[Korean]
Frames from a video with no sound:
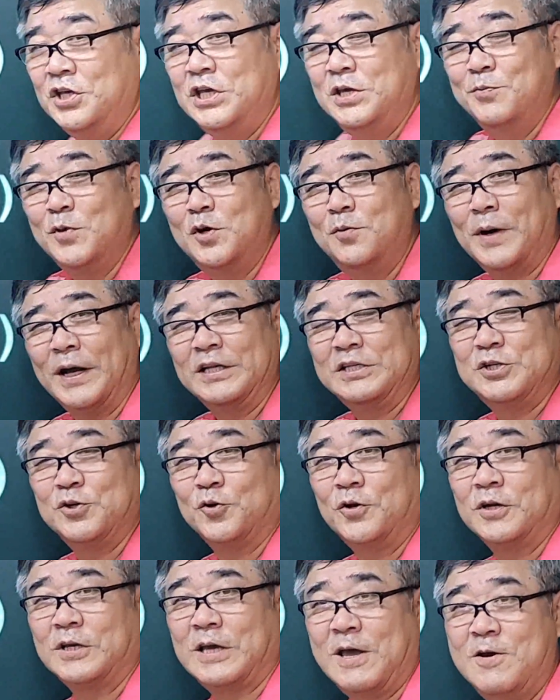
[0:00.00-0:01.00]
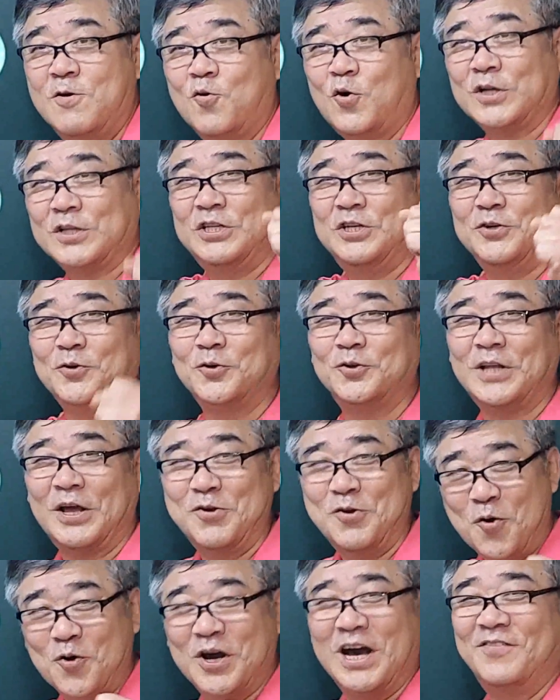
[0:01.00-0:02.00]
힘을 바치고 이렇게 확
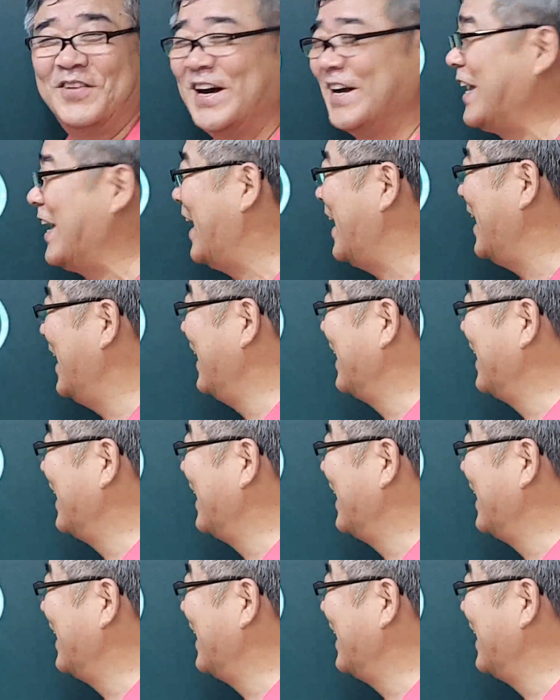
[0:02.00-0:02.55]
뛰어오른다. 용감하게.